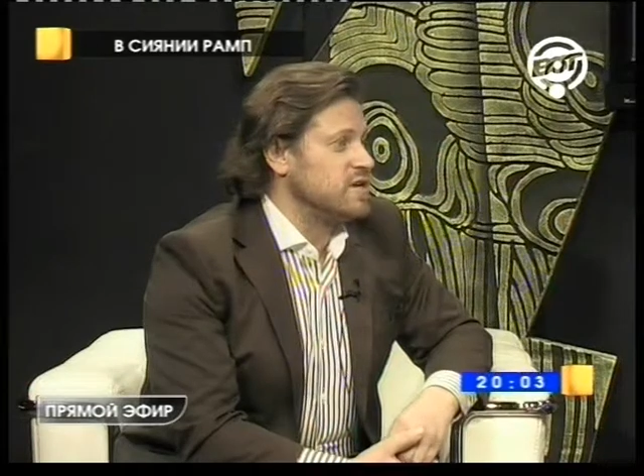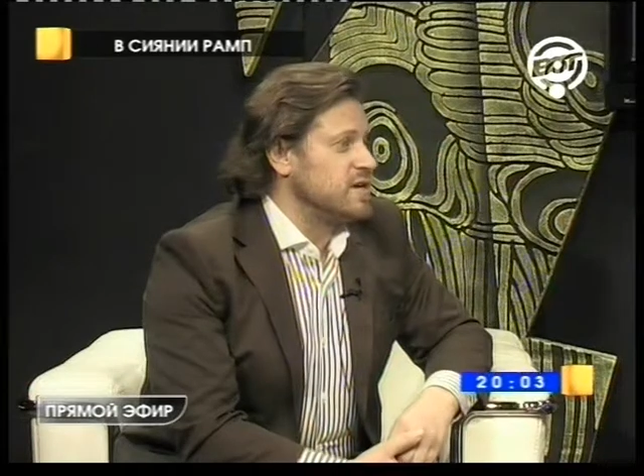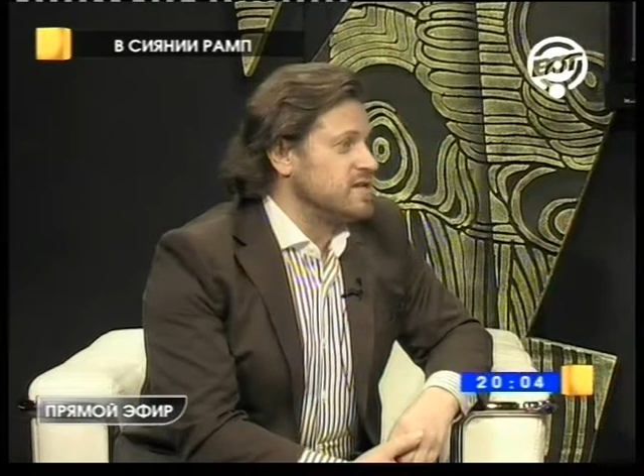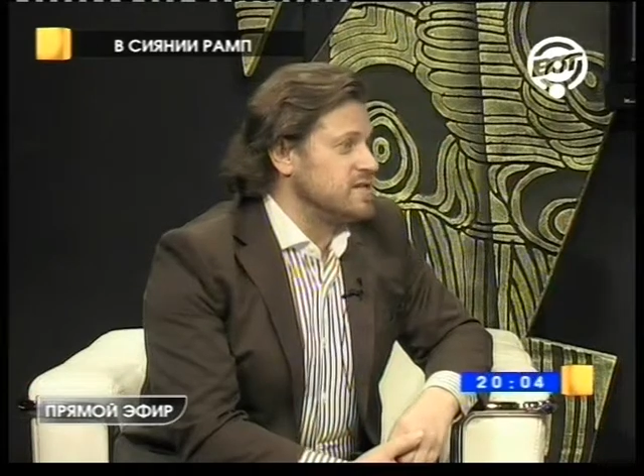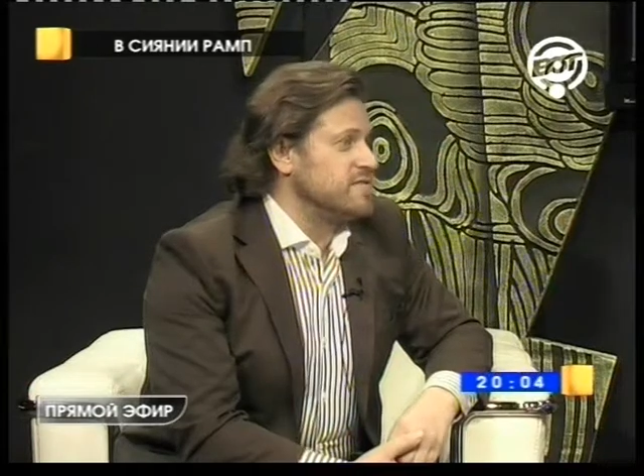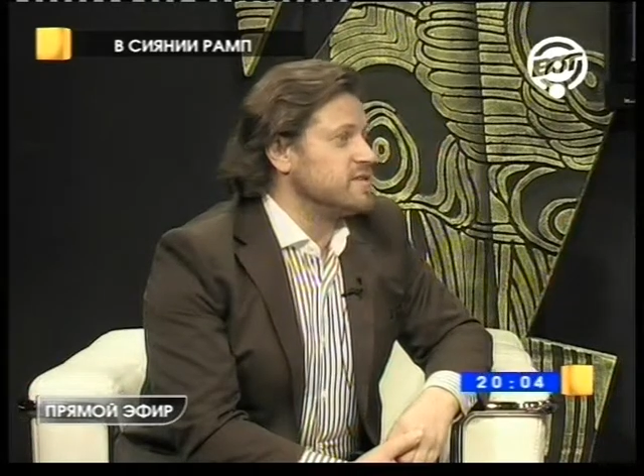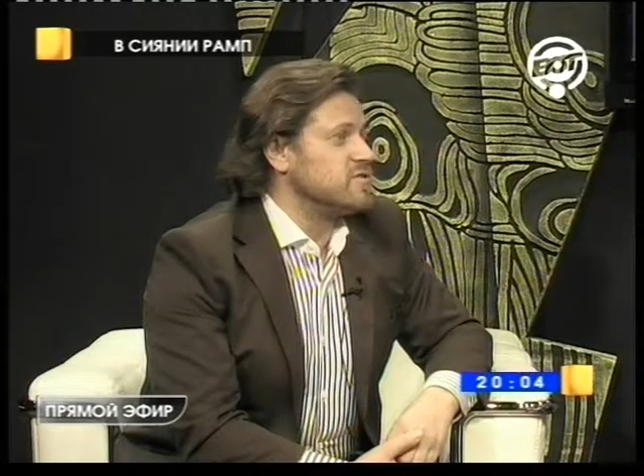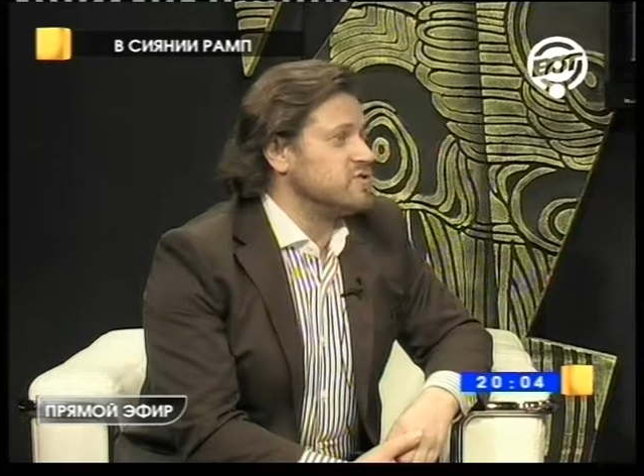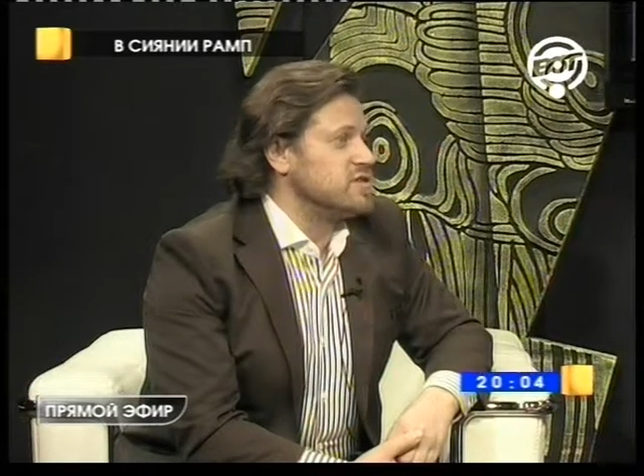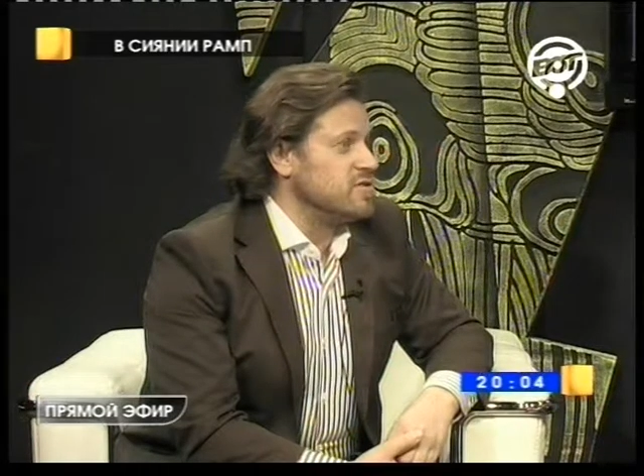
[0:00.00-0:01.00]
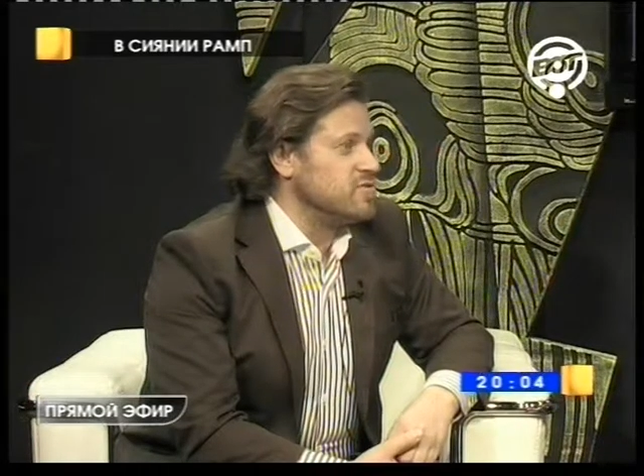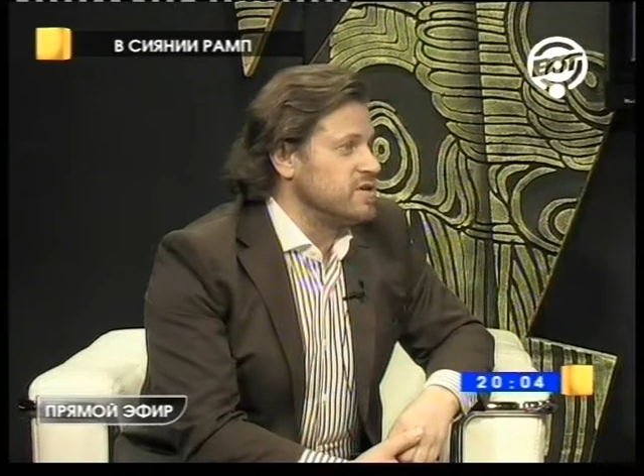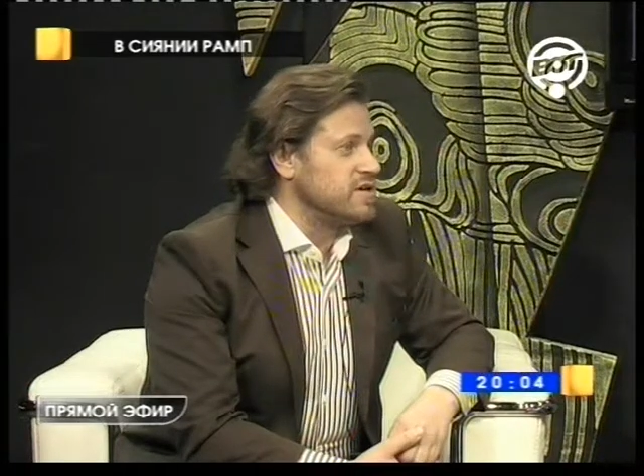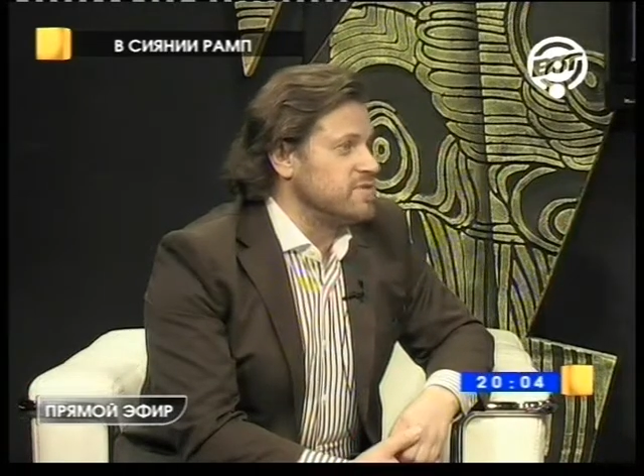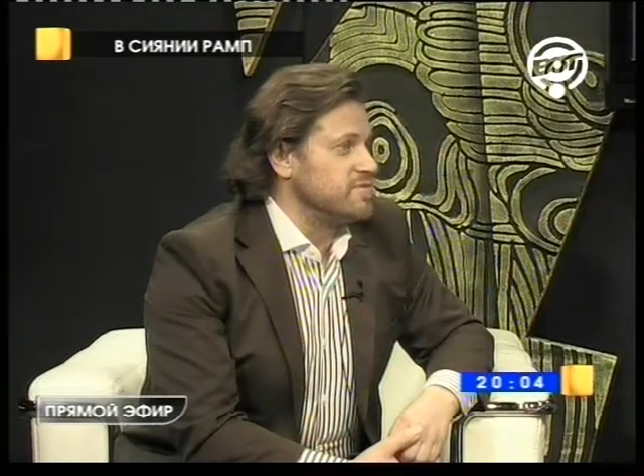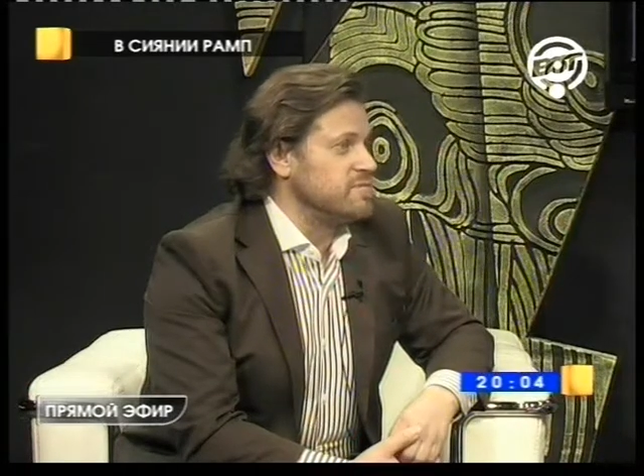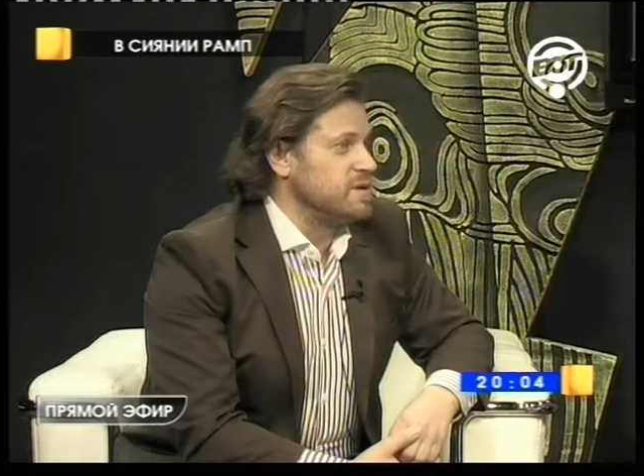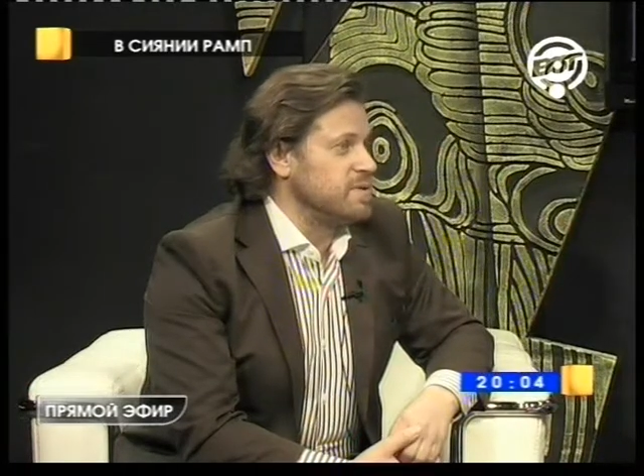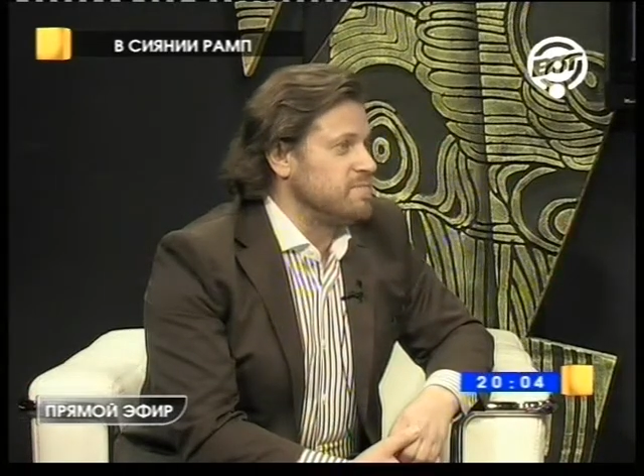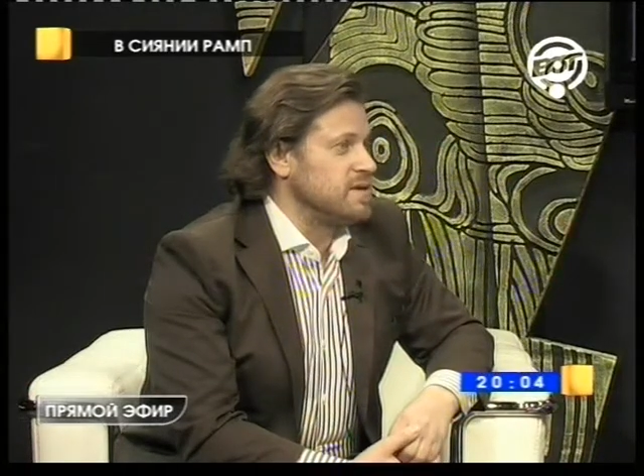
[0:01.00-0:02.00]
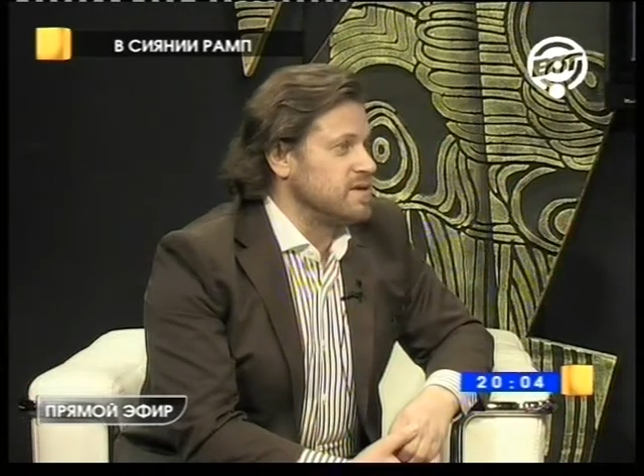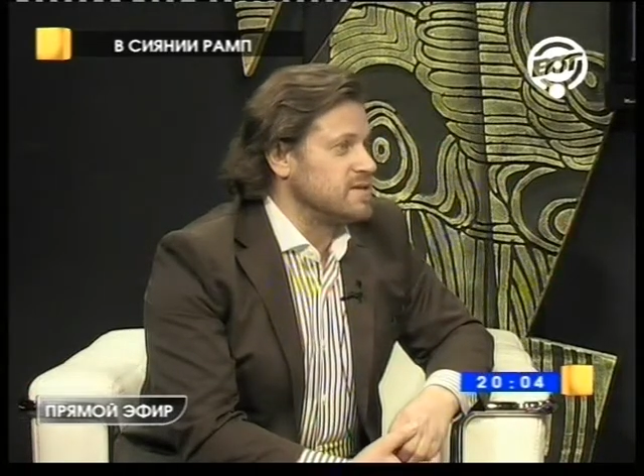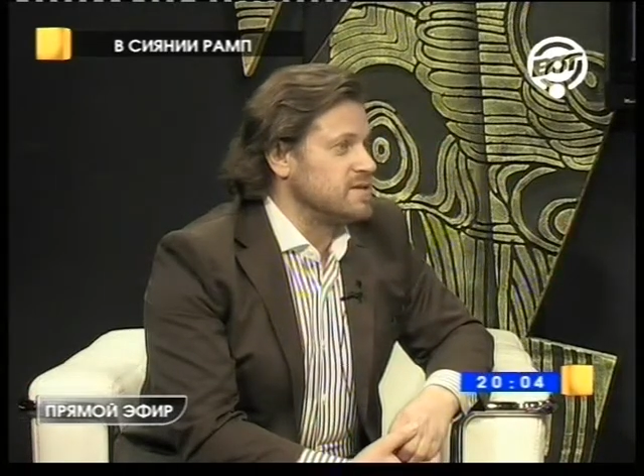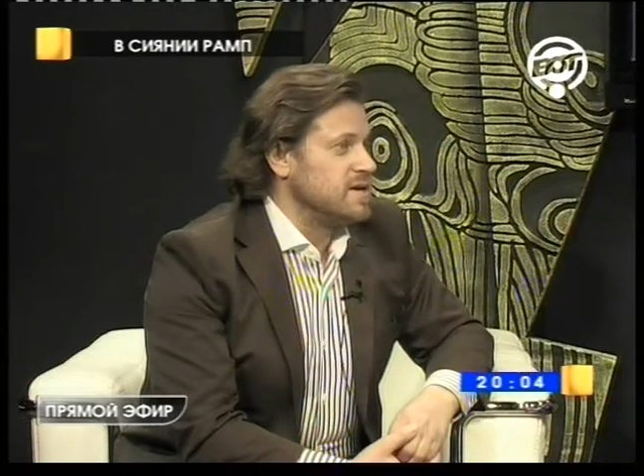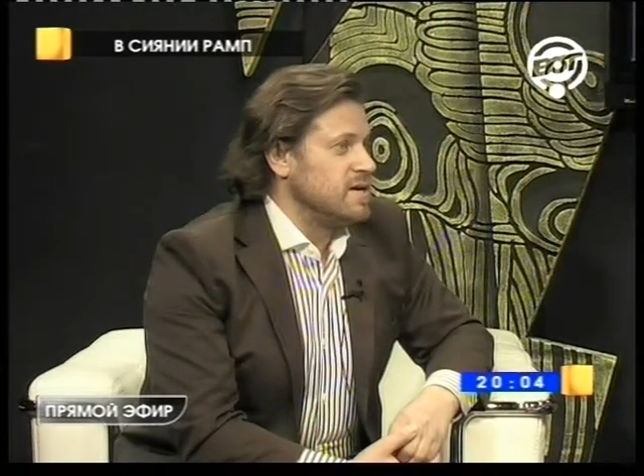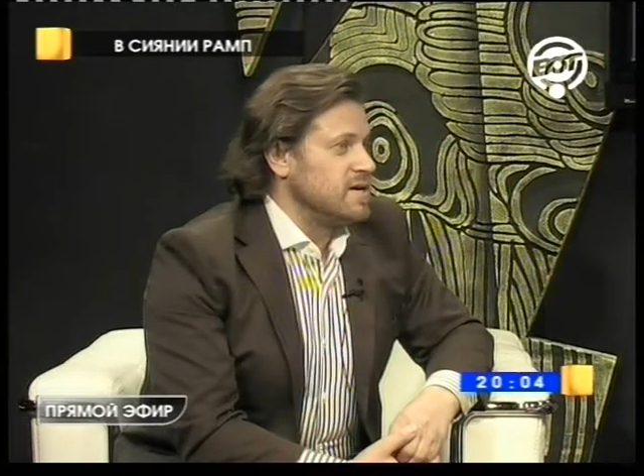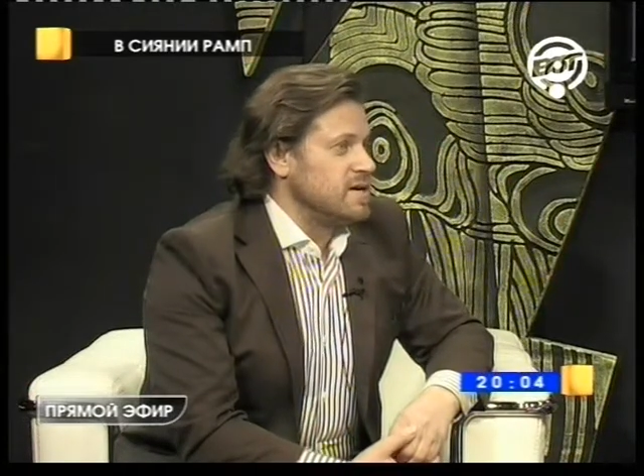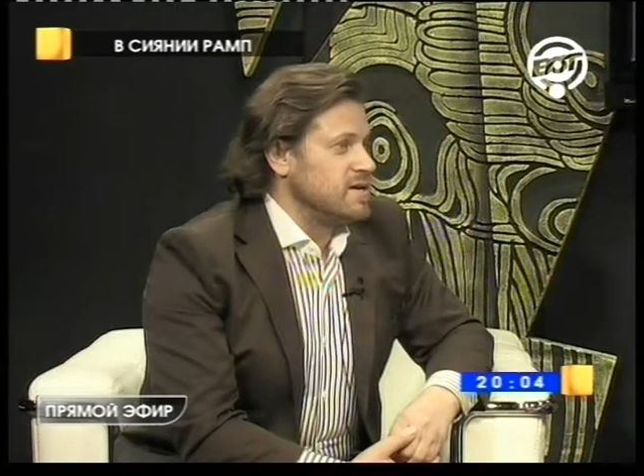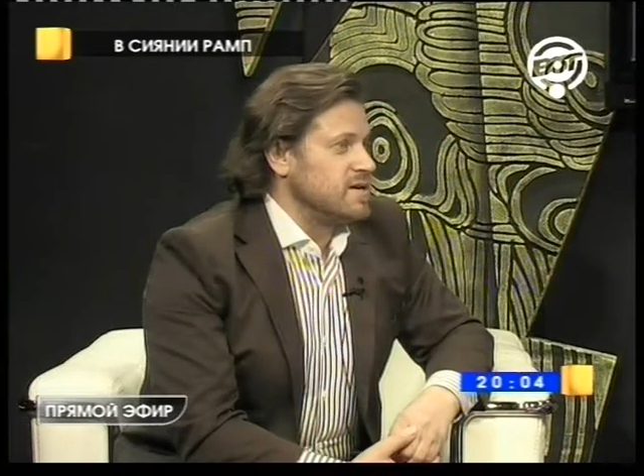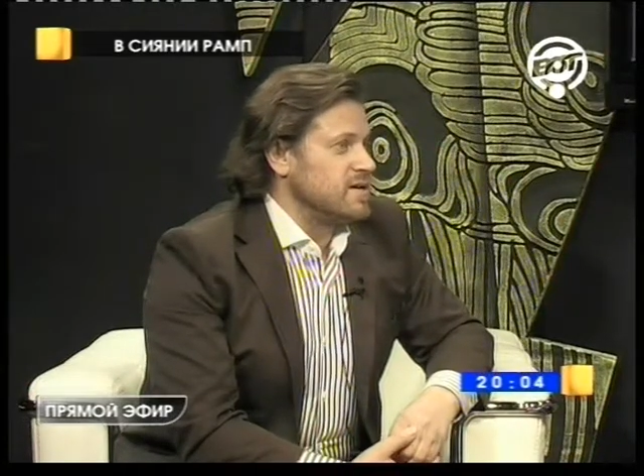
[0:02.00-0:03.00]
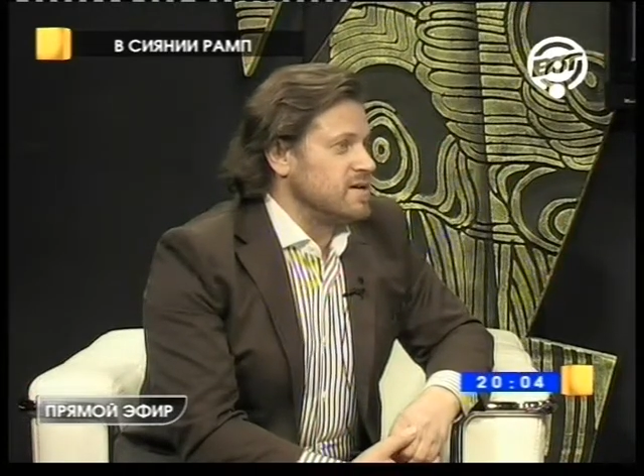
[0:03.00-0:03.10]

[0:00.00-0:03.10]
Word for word: сивильского цирюльника мне попалась. Э,